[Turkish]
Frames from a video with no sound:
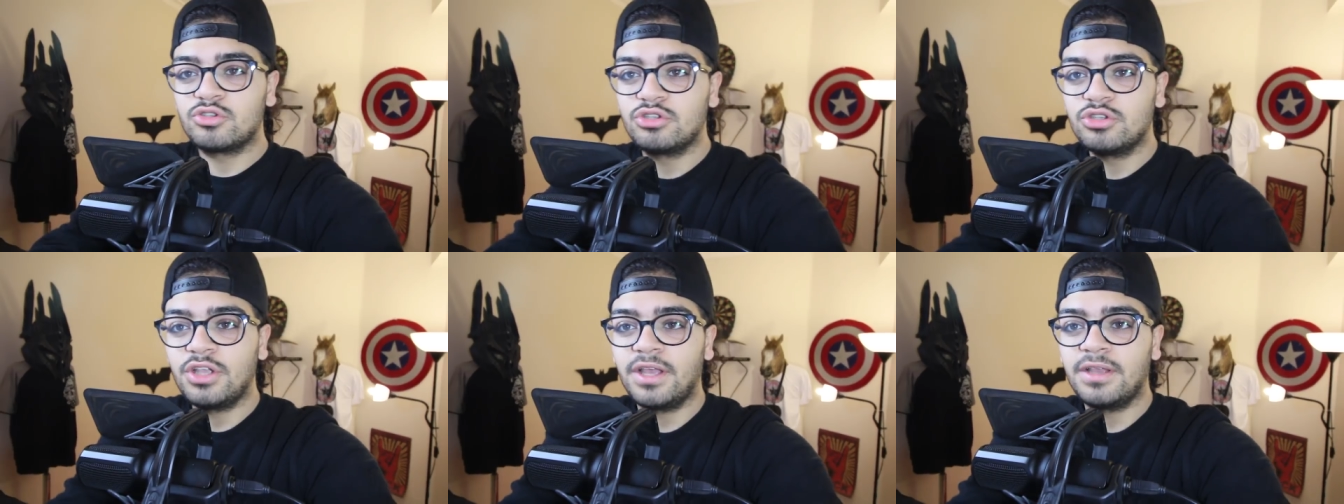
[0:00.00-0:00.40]

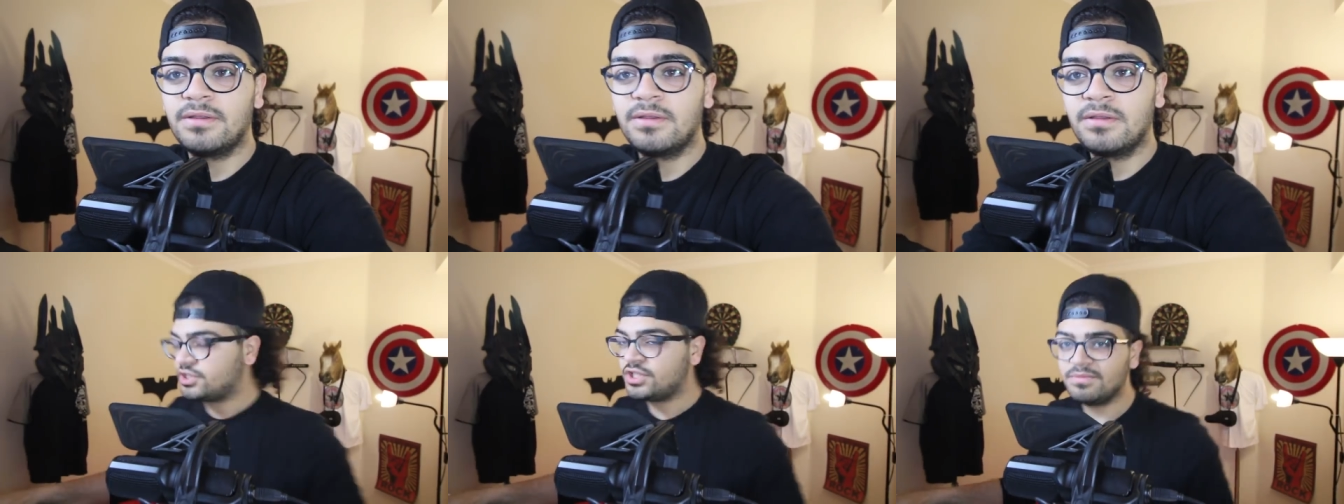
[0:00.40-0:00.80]
olsun ya.
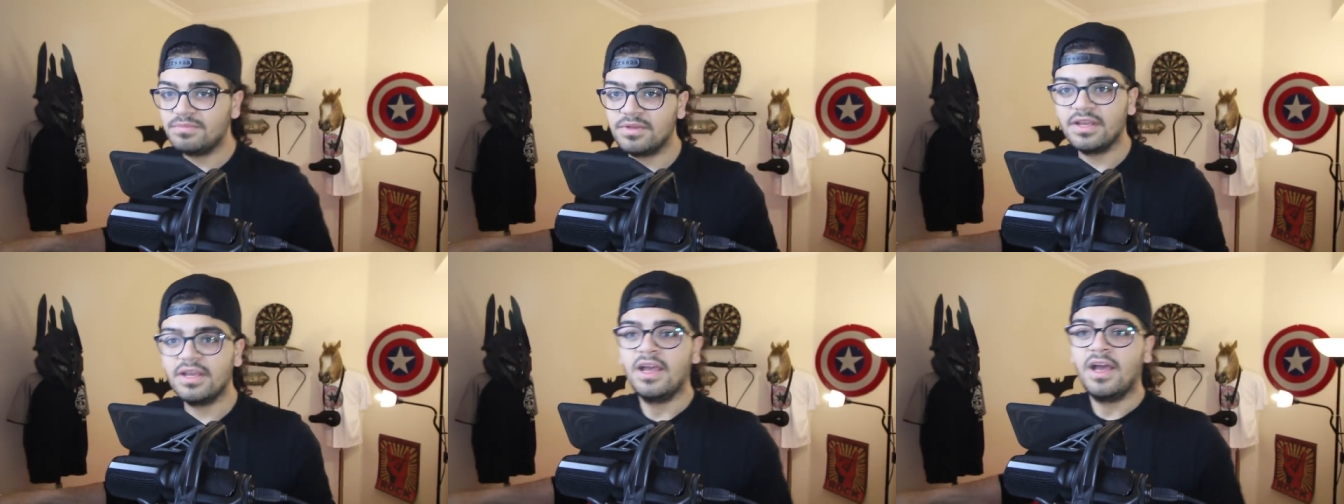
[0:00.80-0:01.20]

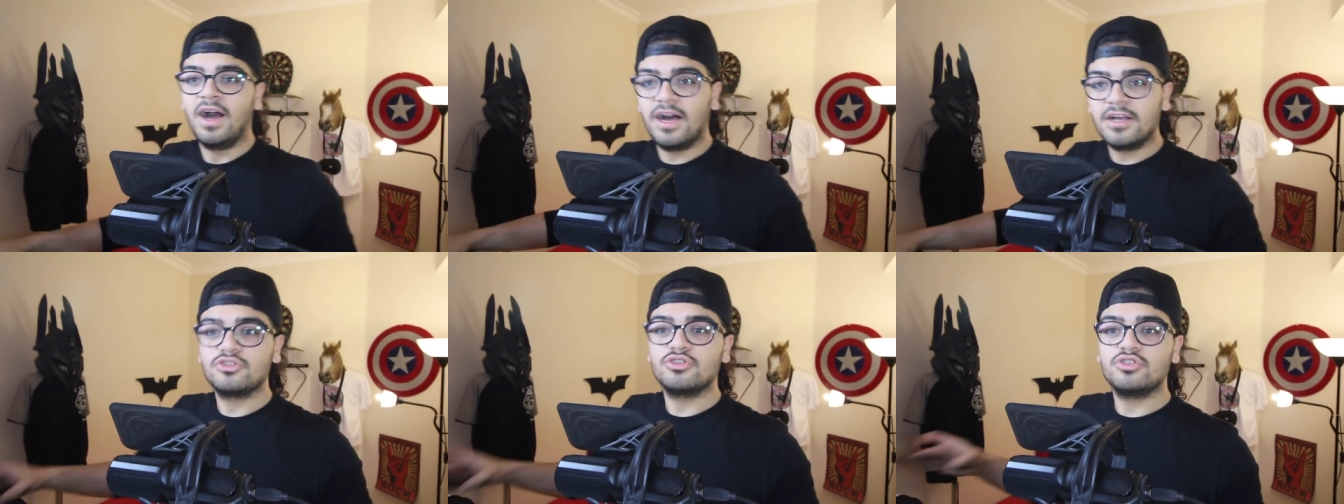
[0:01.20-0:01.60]
Şimdi
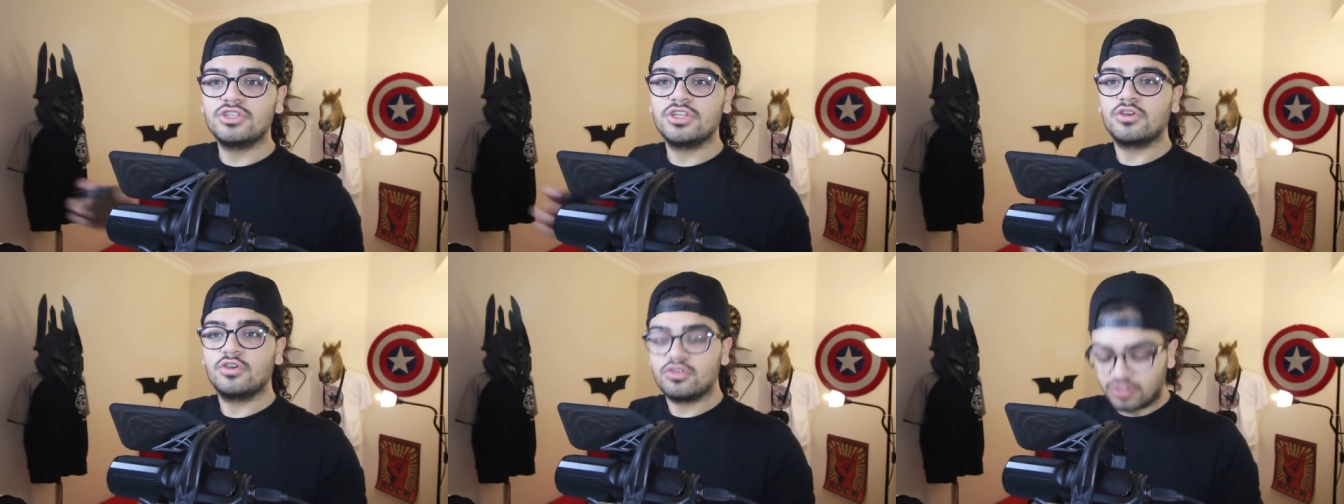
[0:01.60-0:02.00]
az
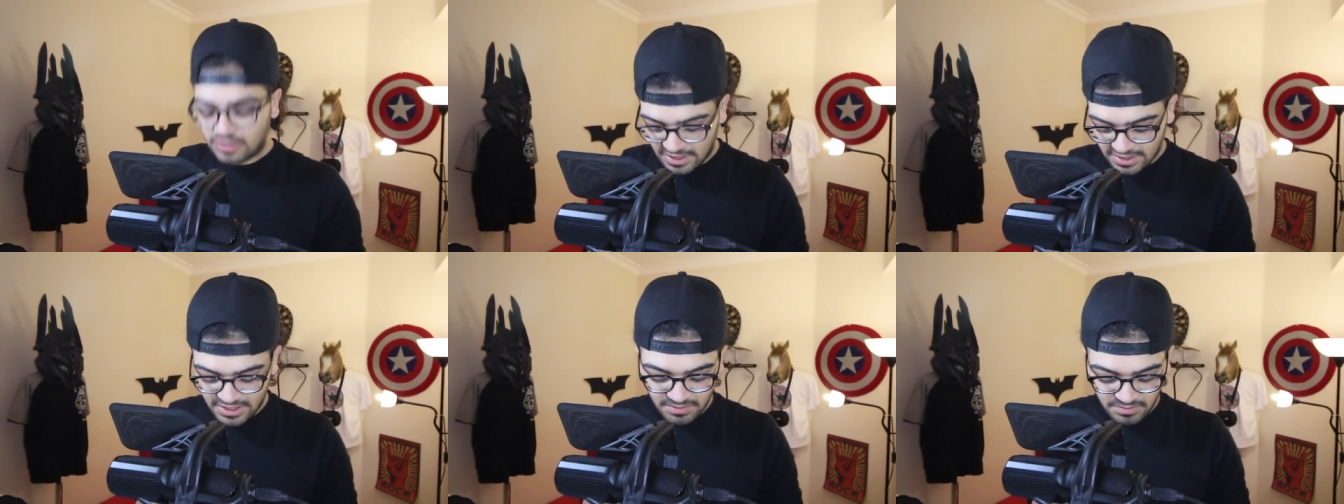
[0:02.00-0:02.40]
önce de
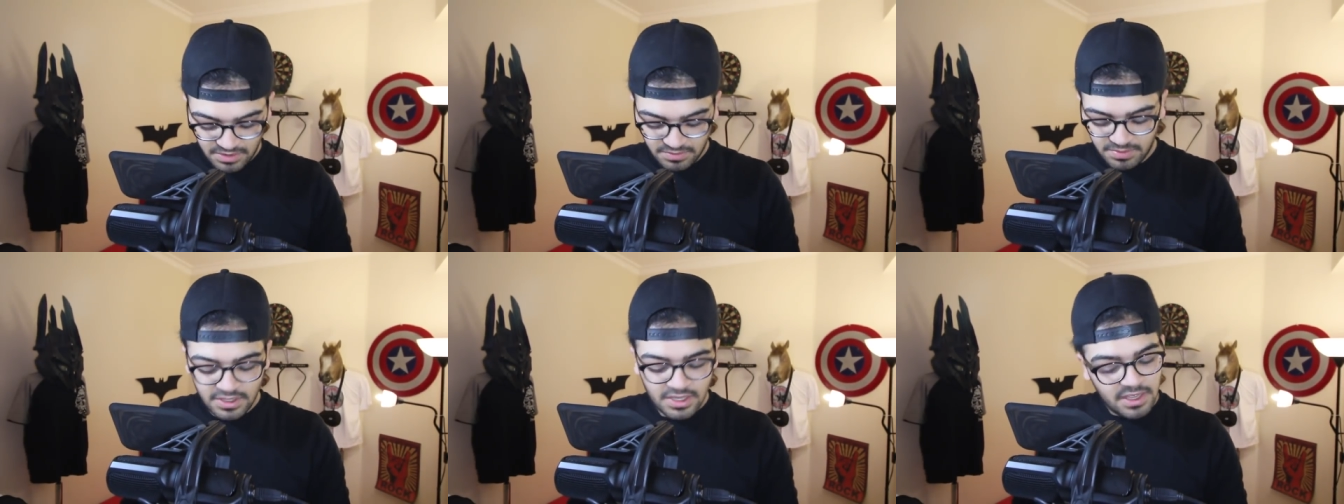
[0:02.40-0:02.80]
gösterdiğim
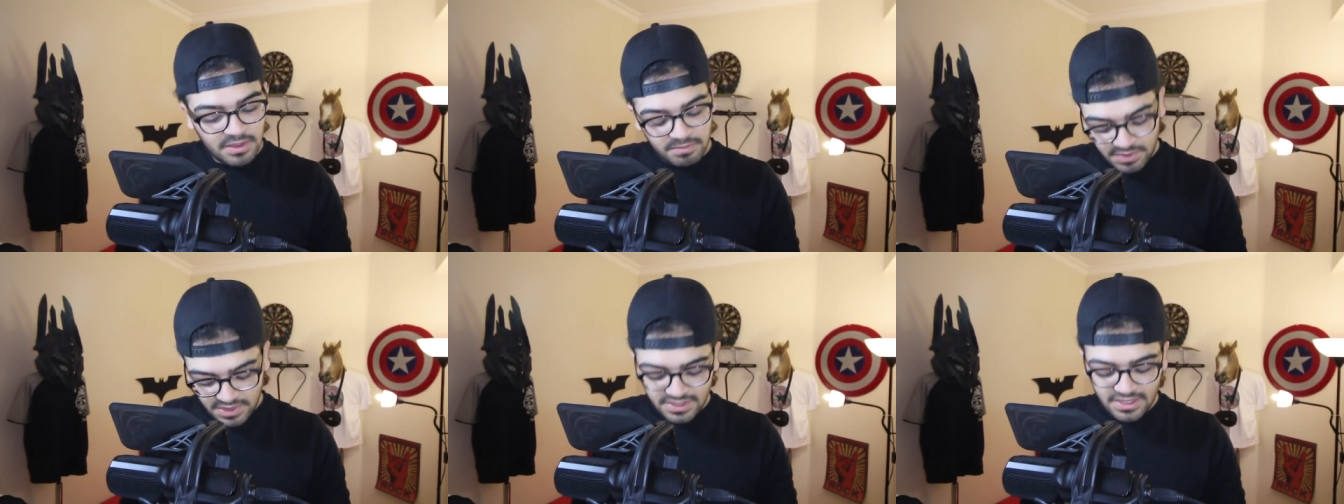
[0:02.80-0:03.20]
gibi
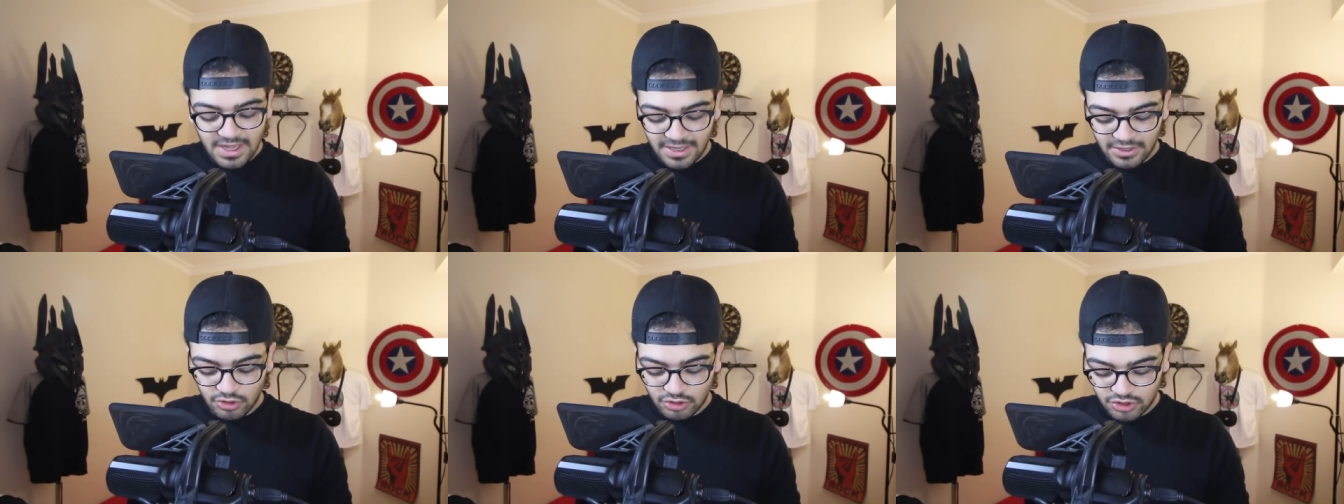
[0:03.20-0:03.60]
bir
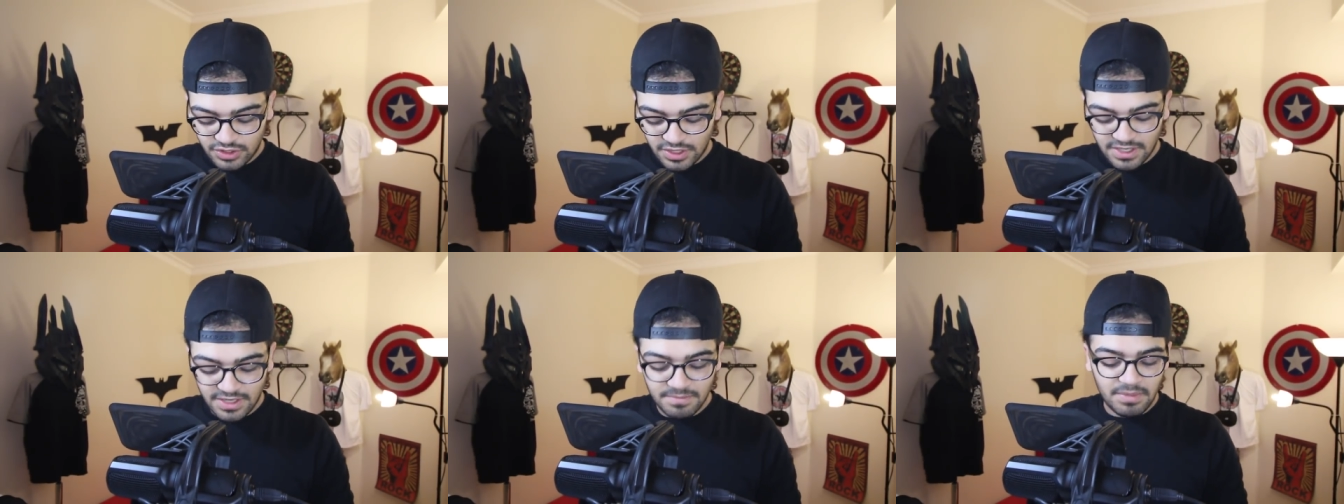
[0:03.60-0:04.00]
daha
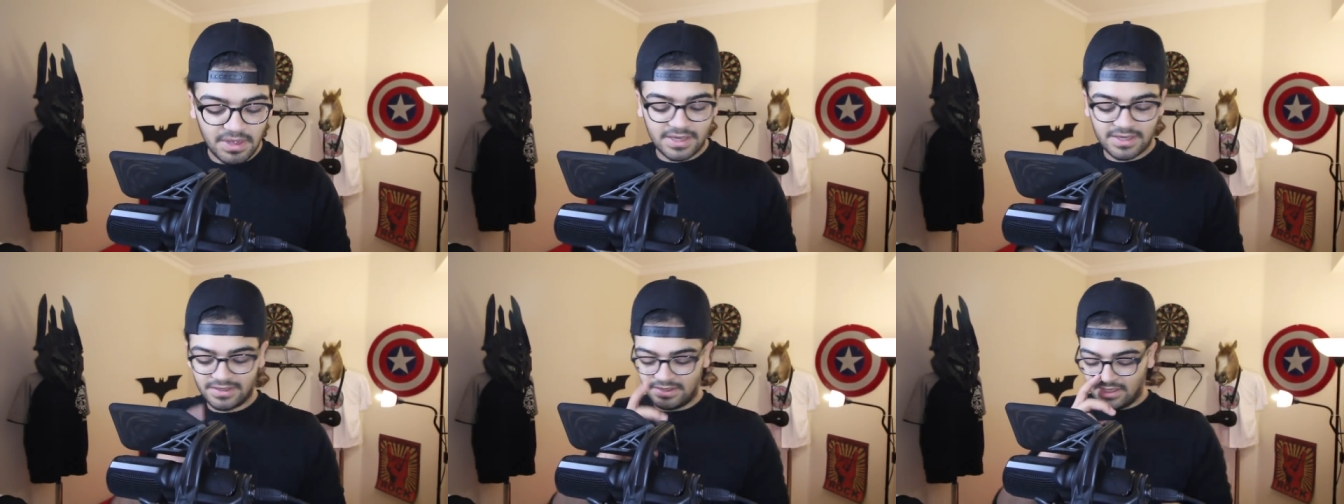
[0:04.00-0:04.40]
göstereyim
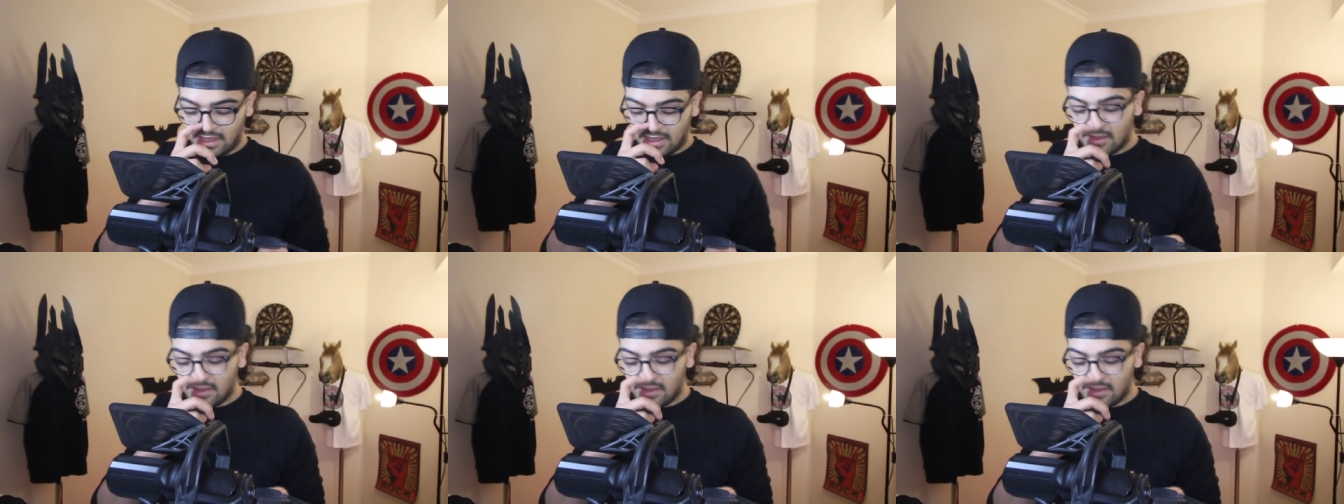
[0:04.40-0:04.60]
bakın.